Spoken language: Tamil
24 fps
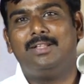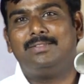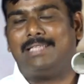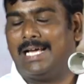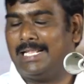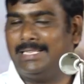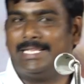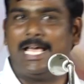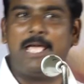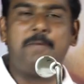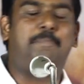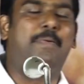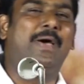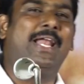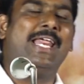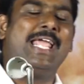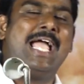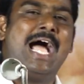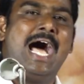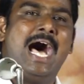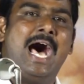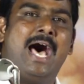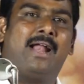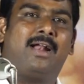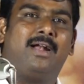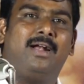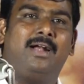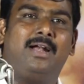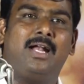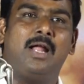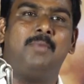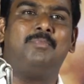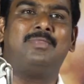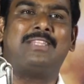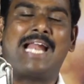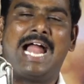தந்தை பெரியார்
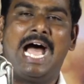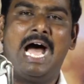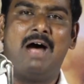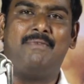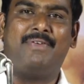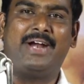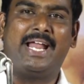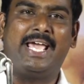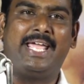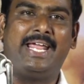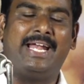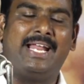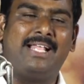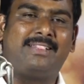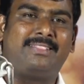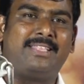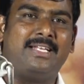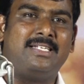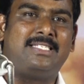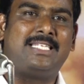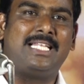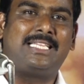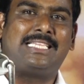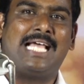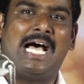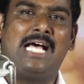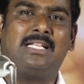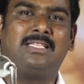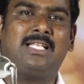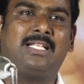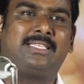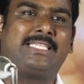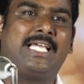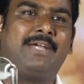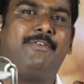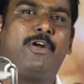நம் திராவிட இனத்தின்
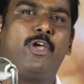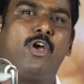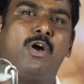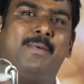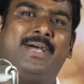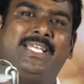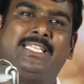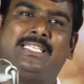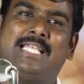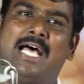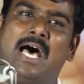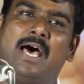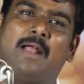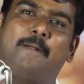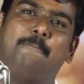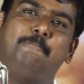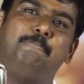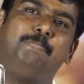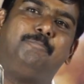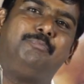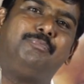சித்தாந்தத்தை வடிவமைத்தார்